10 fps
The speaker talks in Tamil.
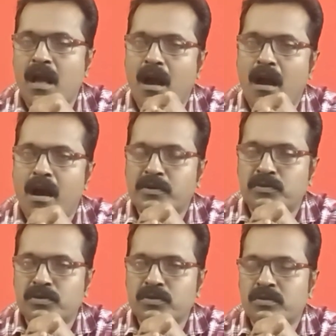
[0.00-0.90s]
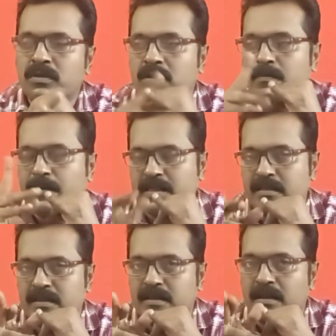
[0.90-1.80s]
ஆறு டு
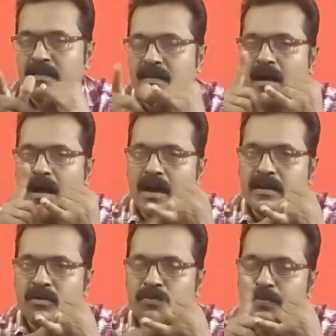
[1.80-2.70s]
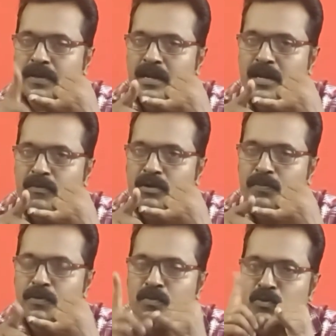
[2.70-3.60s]
பத்து அதில் ஆறாம் வகுப்பு ஏழாம்
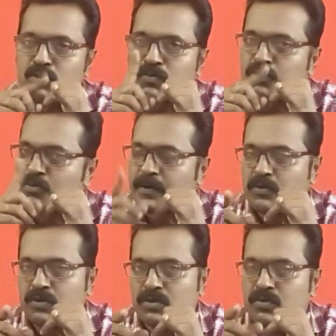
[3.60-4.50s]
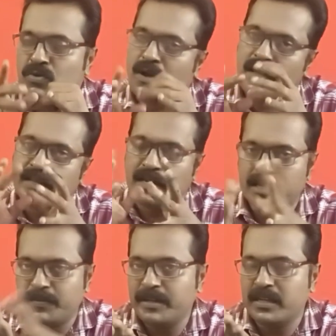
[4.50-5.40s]
வகுப்பு மூன்று மூன்று பருவம் இருக்கும் அது
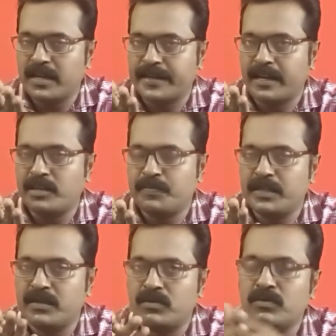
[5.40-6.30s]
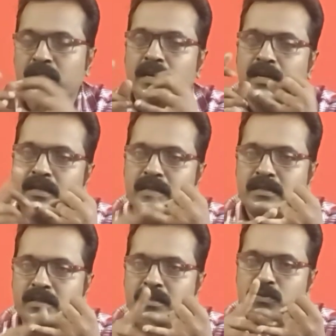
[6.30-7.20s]
எல்லாத்தையுமே நீங்கள் கலெக்ட் பண்ணிக்கிறணும்
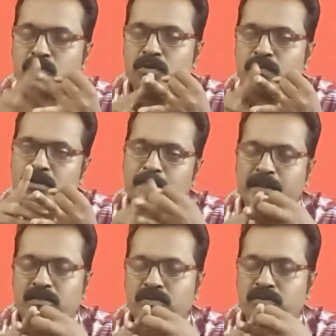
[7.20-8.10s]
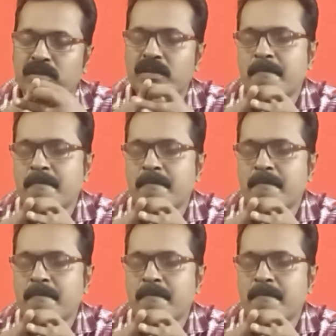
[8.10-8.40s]
எட்டு ஒன்பது பத்து வந்து